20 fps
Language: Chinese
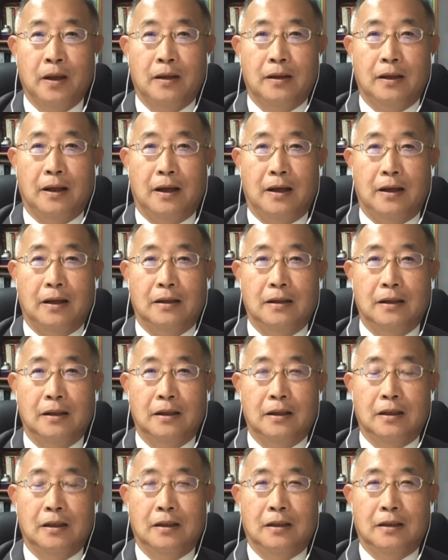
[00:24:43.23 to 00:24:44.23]
那
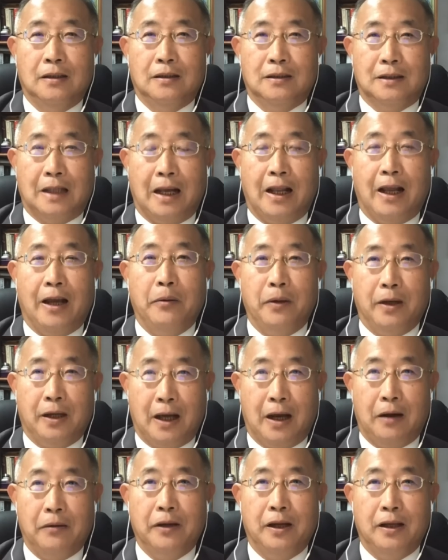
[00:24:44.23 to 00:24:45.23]
当然会
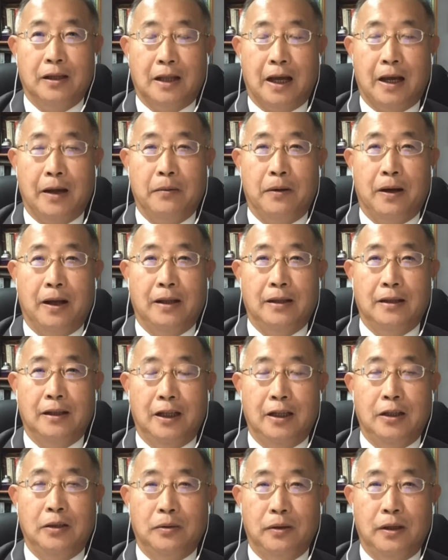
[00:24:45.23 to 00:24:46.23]
考验台湾
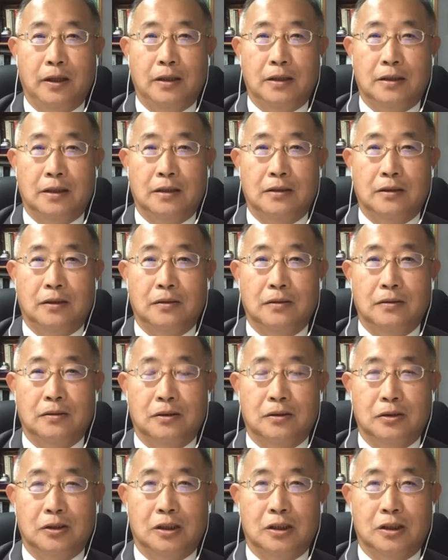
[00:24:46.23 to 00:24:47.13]
应对这种